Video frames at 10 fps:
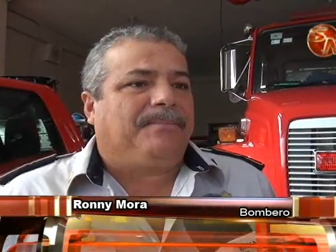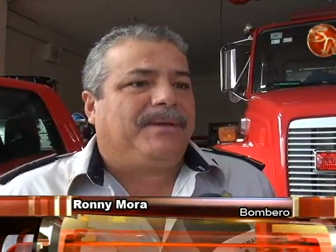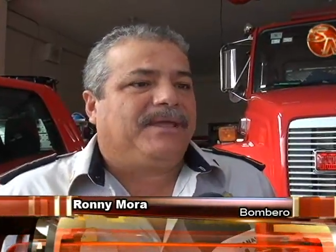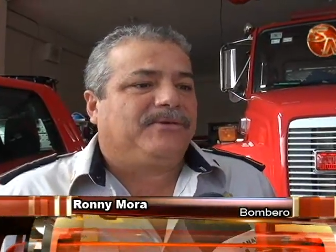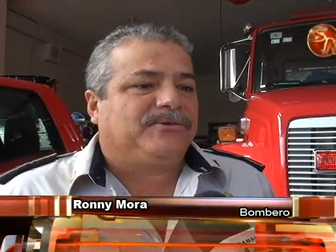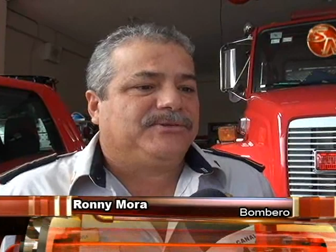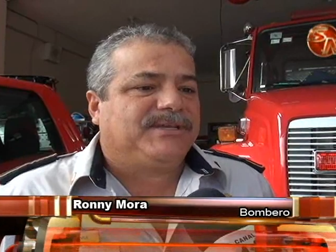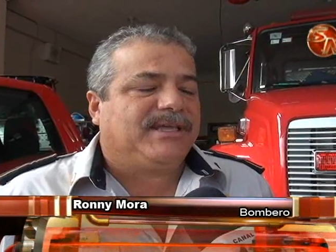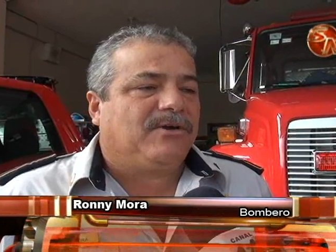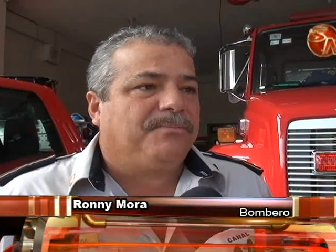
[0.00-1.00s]
pero
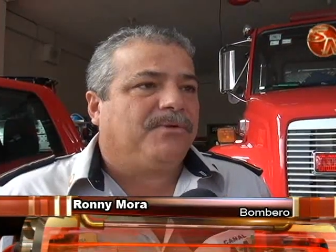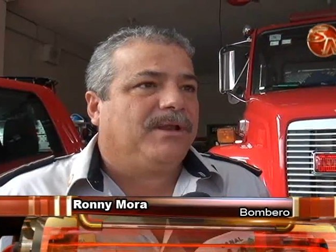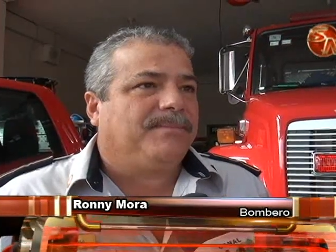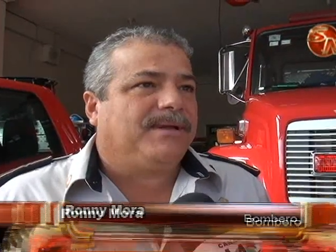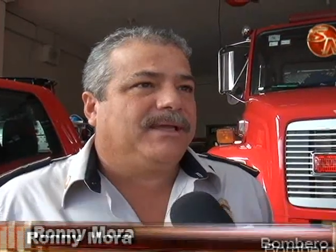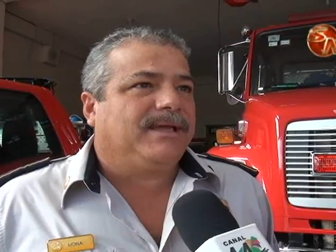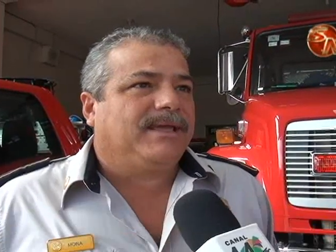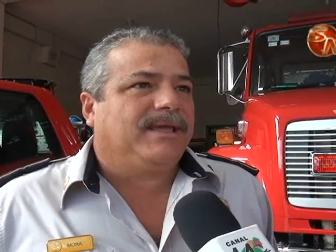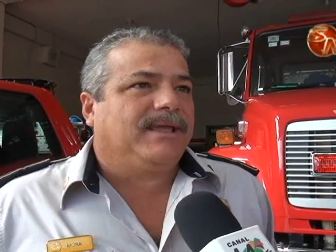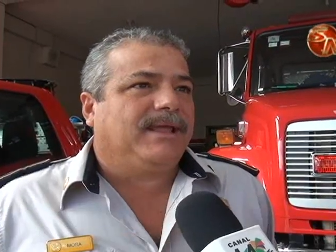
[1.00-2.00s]
se ha dado el problema de
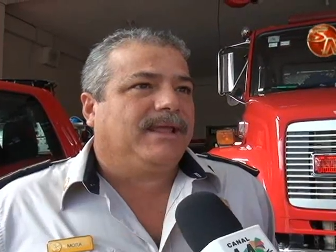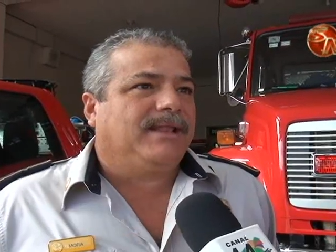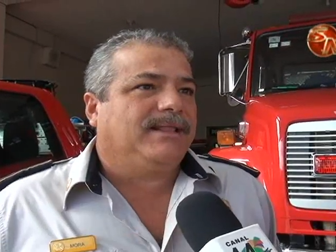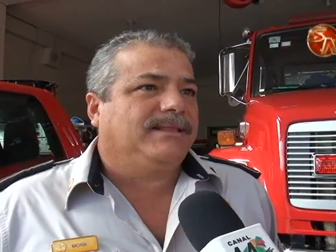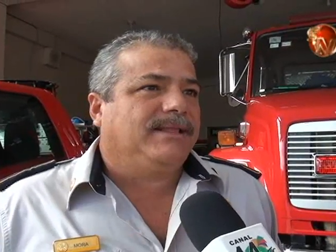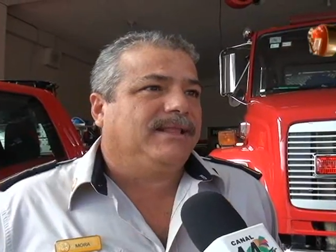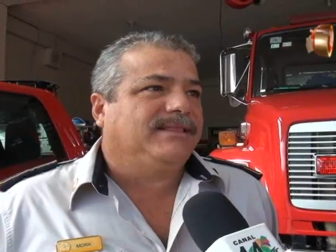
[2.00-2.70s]
que el,